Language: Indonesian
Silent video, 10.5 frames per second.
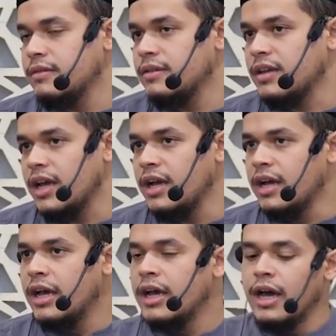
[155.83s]
Ya.
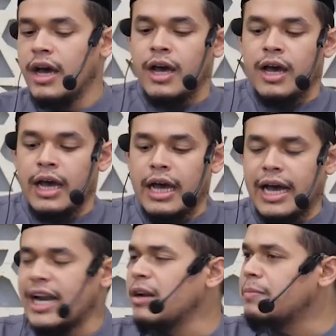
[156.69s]

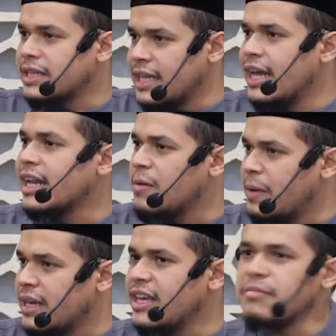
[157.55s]
Karena pertanyaan
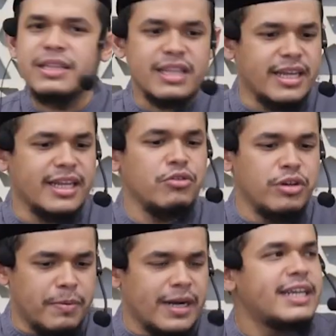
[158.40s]
kapan kiamat ternyata udah
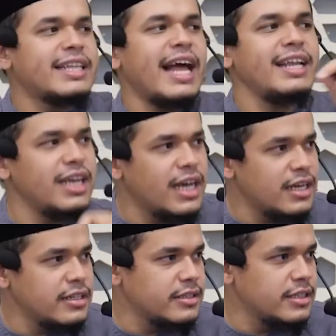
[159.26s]
pernah ditanya.
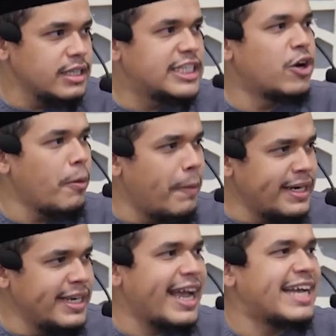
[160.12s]

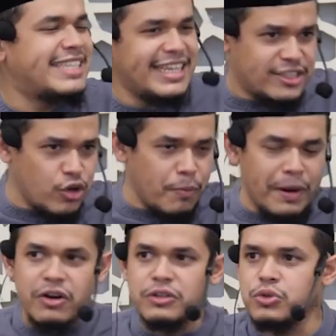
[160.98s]
Jawabannya kasih aja jawaban
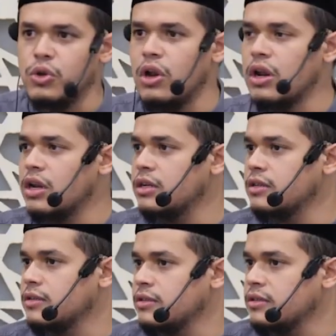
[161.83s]
Rasul.
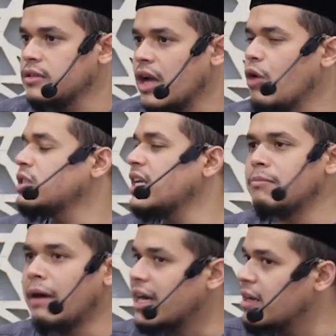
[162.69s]
Gak usah
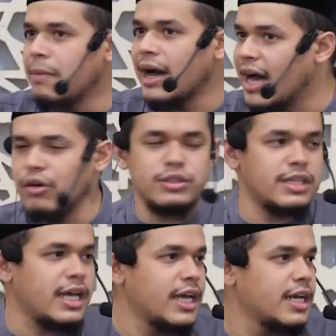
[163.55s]
nebak-nebak, gak
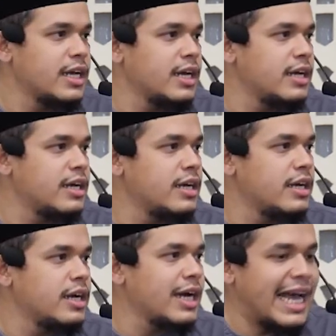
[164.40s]
usah.
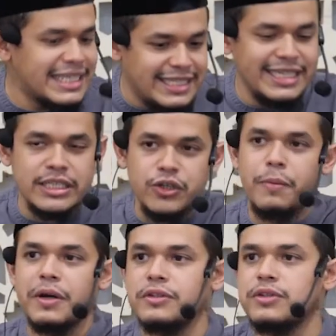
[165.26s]
Kasih aja
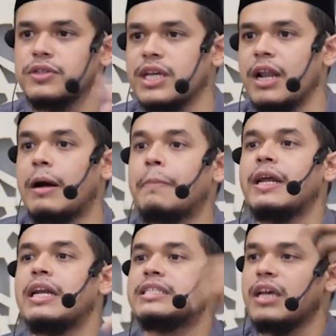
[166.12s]
jawaban Rasul SAW. Apa yang
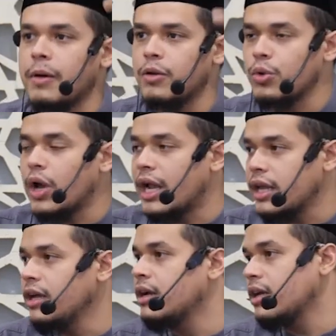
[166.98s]
disiapkan untuk hari
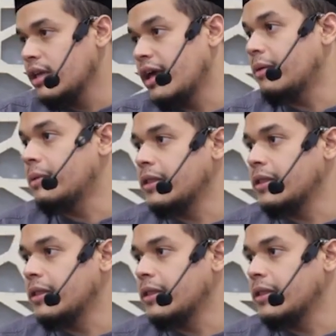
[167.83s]
kiamat.